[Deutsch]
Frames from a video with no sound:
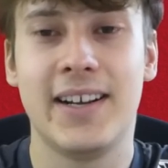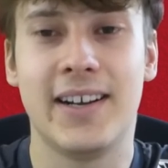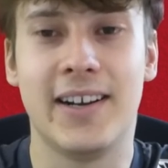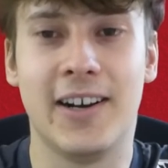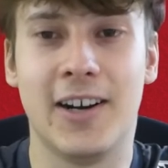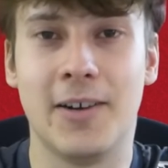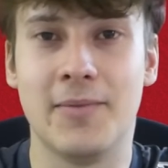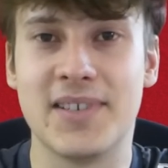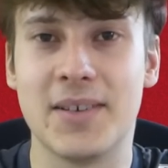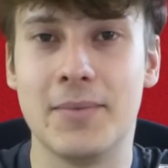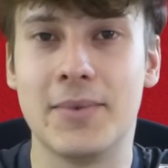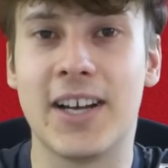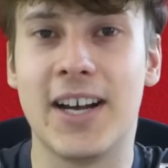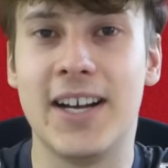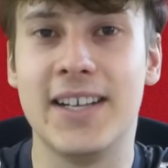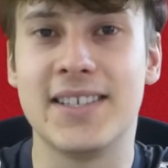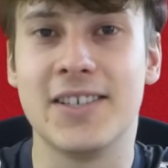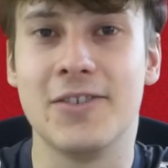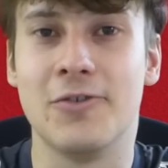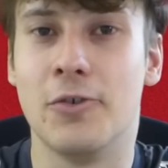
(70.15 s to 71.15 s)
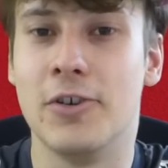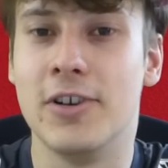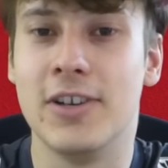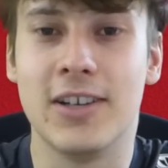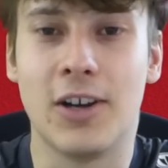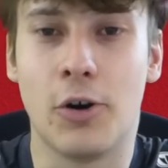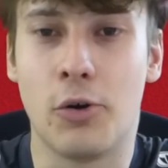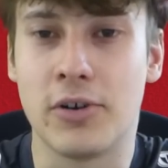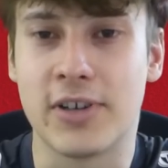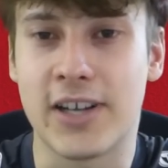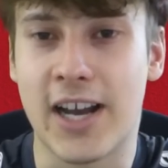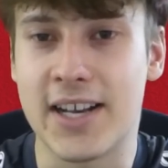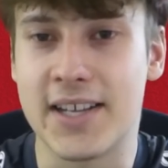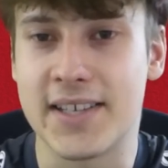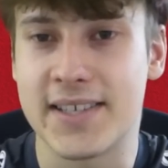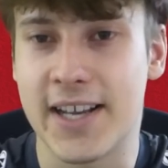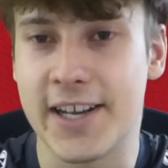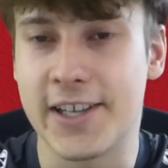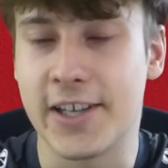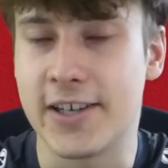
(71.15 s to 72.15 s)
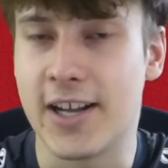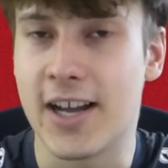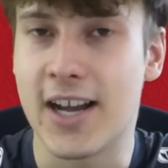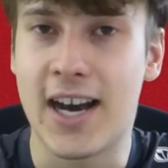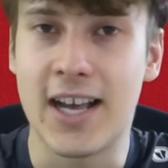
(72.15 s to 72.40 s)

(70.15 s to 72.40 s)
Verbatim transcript: ähm, zum 13 0 auch ein geiles Zeichen danach,